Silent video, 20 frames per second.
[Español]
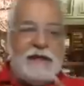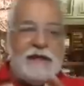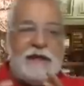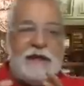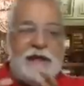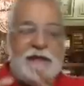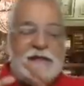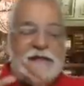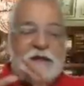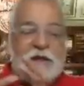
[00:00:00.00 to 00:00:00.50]

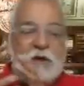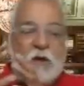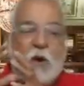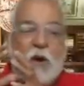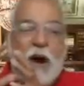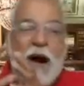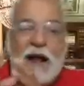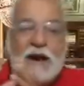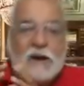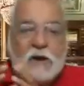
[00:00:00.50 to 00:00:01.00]

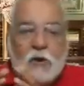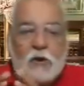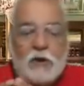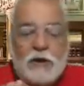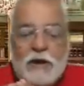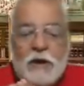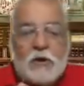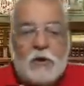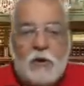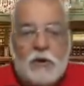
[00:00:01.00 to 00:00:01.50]
criticó algo
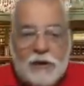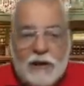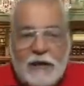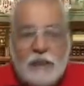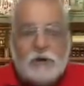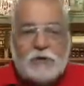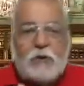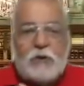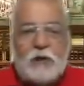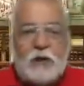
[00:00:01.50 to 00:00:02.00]

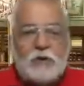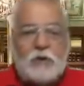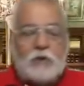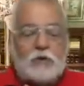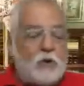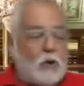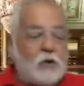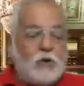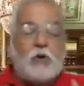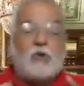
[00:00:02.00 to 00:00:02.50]
incorrecto del
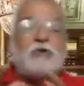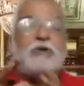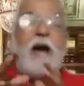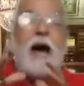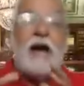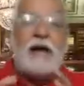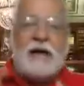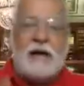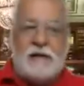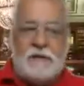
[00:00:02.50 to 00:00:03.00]
doctor, lo
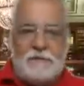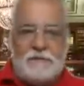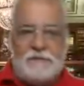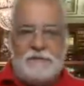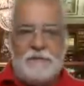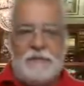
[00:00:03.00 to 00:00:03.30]
sacan.